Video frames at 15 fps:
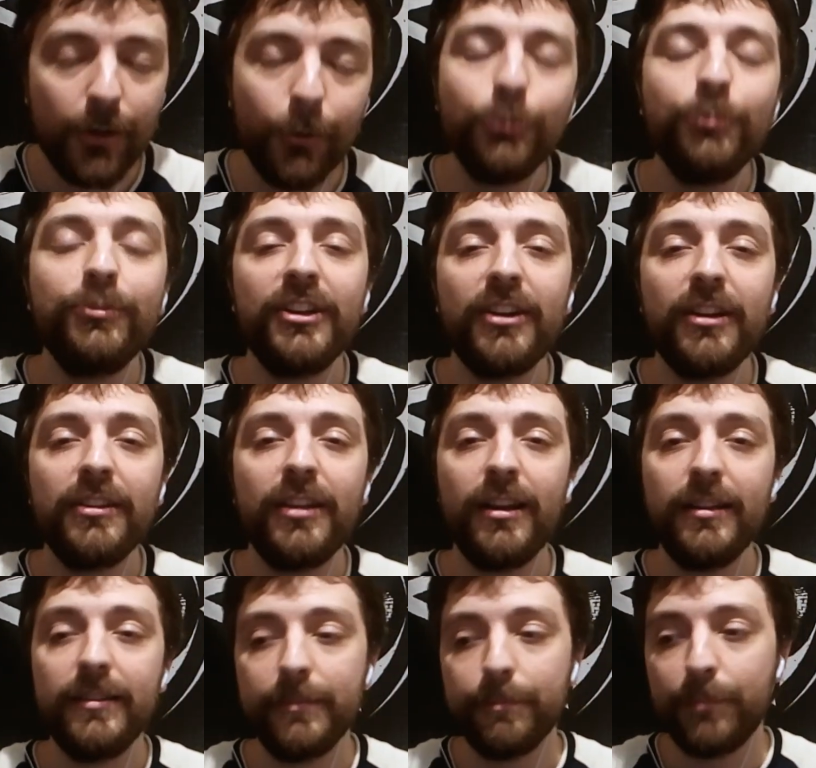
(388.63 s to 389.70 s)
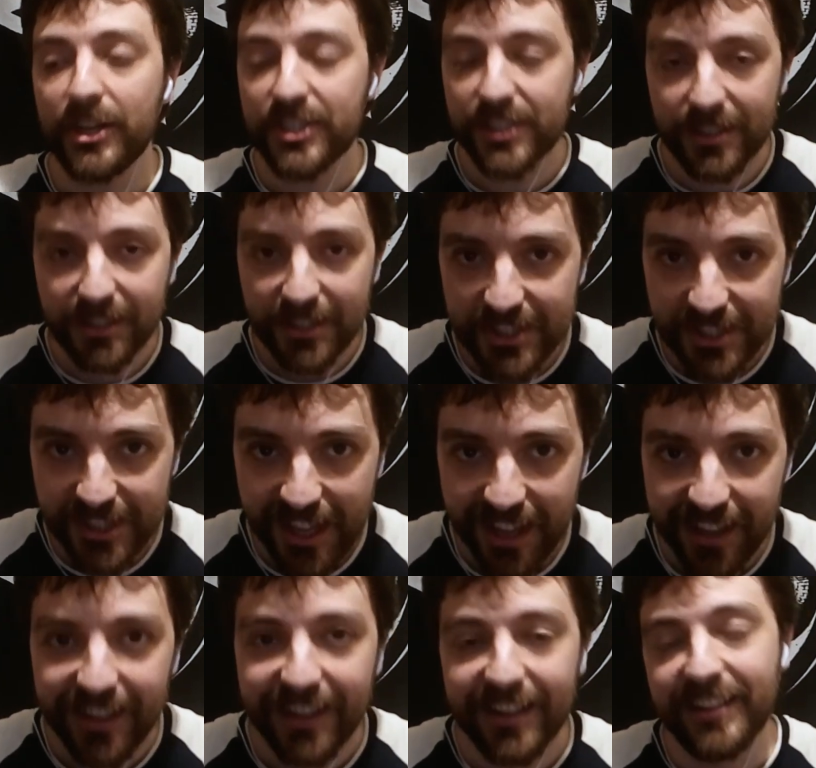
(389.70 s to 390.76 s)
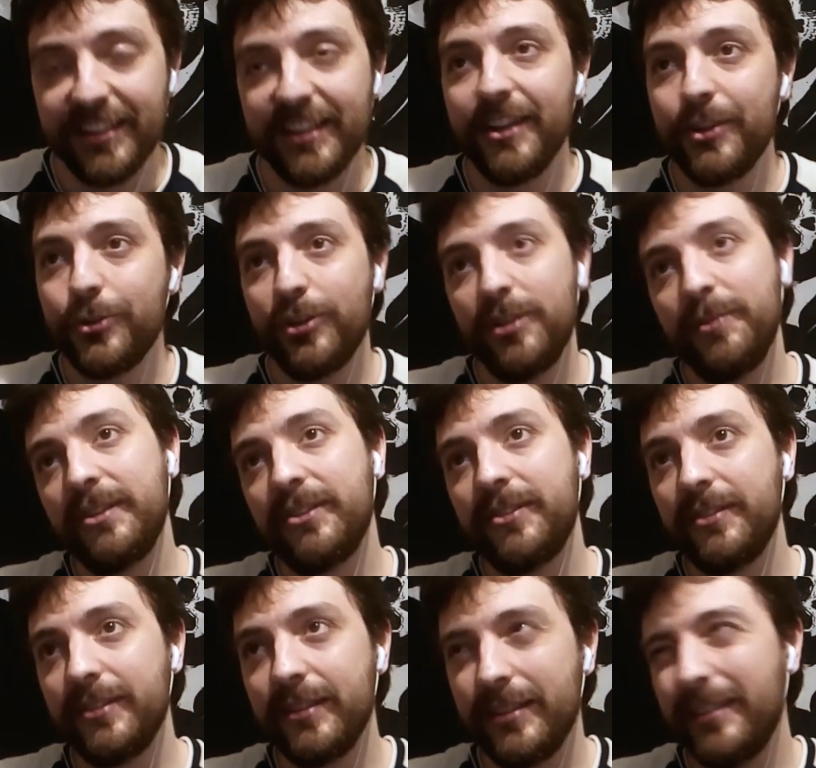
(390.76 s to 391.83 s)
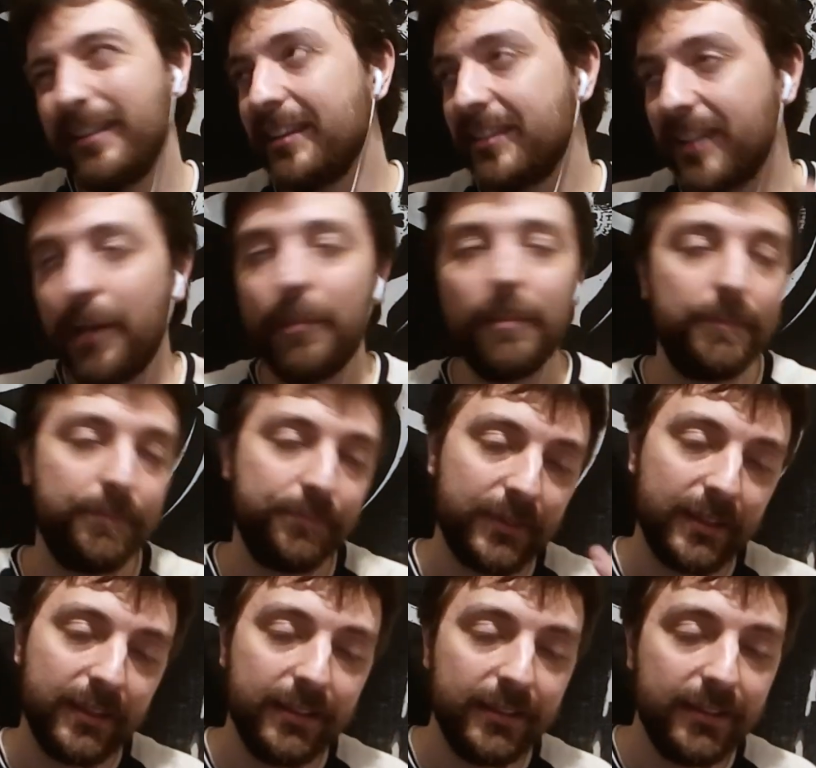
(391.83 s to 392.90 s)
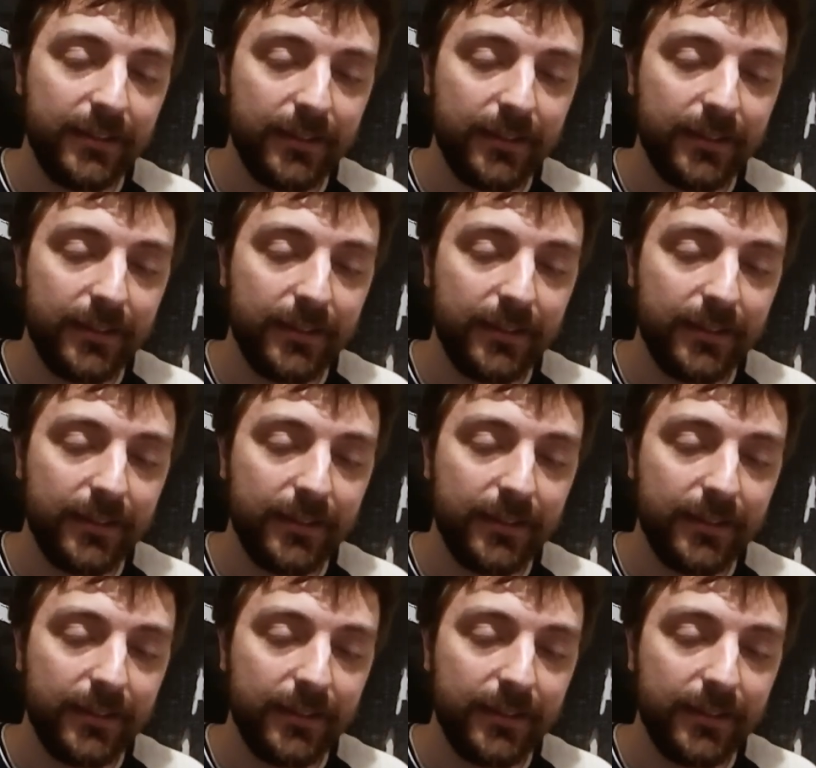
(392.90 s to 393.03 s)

Onun da daha başlangıcında hani şöyle bir yani tam e,